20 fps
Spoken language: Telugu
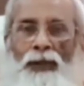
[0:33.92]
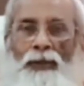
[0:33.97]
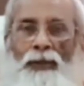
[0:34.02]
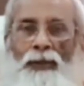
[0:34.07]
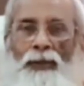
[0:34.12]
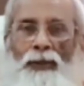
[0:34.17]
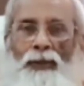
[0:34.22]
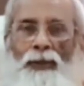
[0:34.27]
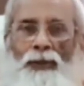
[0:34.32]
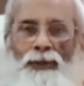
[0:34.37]
ఏదో
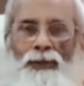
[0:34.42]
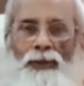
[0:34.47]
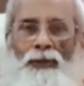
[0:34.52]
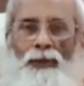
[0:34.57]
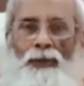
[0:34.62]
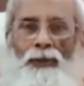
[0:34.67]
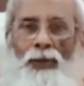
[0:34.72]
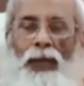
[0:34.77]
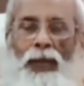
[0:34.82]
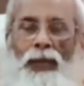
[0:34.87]
ఒక రోజు
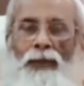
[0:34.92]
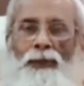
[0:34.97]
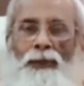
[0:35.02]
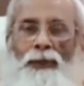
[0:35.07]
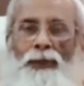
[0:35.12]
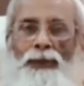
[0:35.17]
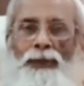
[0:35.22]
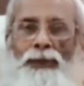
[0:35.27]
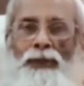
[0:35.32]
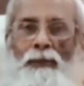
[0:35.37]
ఆయన
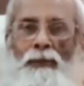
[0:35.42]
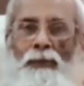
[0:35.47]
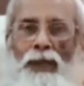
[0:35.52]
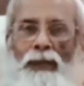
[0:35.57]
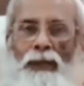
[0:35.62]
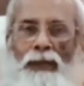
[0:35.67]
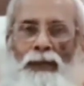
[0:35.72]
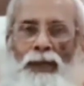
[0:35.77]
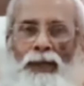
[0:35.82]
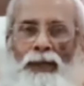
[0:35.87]
గురించి
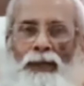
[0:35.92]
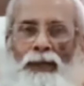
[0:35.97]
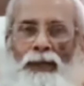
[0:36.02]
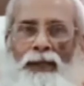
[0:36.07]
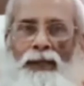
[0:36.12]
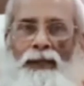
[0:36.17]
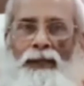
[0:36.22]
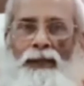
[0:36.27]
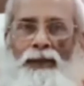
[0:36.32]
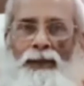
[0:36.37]
మాట్లాడే
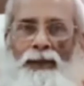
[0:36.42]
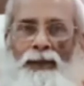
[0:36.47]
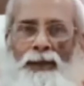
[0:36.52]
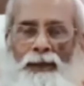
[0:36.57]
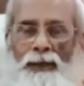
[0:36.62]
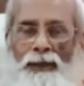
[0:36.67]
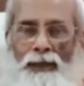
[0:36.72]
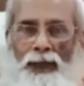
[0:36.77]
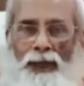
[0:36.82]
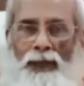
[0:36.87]
ఎత్తుకి
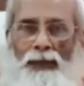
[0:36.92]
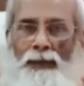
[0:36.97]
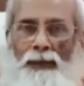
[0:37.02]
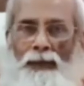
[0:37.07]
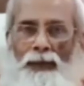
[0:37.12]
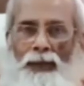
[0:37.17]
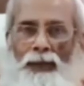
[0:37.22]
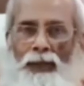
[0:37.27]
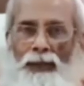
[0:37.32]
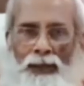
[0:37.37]
నేను
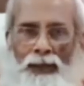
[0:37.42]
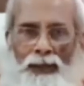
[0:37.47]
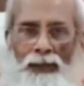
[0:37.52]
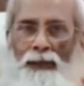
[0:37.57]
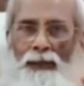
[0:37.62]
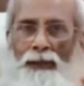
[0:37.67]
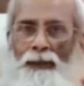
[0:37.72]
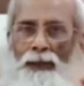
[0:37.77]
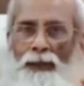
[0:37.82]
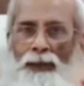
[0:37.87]
ఎదుగుతా నేను
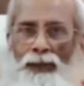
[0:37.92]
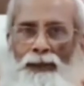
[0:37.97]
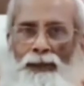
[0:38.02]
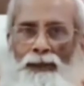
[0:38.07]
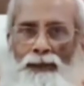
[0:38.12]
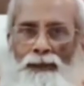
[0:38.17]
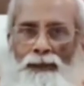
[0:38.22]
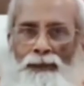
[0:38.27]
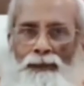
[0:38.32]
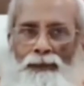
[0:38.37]

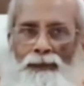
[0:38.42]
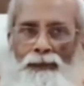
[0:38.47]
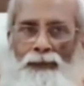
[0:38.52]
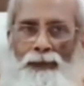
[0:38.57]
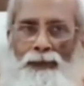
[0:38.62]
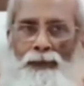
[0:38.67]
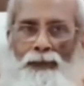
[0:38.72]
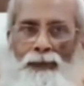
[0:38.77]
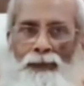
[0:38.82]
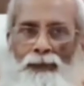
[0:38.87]
అనుకోలేదు
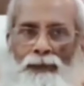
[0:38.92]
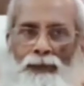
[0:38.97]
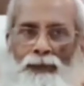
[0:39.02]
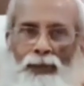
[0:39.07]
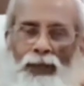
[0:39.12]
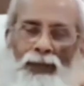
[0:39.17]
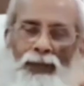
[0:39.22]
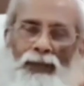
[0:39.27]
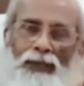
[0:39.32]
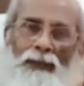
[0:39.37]

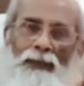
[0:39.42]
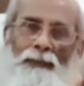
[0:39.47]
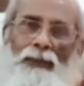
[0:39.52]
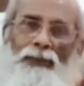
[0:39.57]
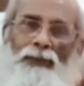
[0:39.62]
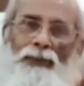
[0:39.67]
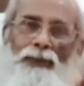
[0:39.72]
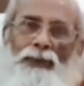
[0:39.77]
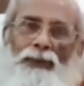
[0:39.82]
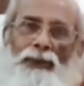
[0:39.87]
కానీ సినిమా
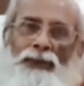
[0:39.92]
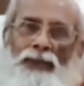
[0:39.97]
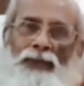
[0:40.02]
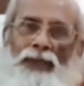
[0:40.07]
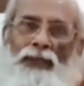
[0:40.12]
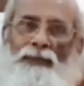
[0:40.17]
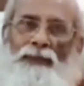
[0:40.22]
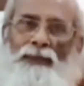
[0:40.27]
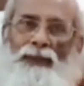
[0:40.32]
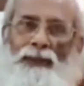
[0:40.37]
చూసిన
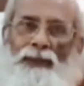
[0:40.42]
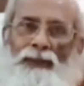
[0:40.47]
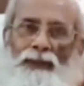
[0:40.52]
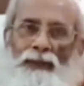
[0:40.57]
క్షణమే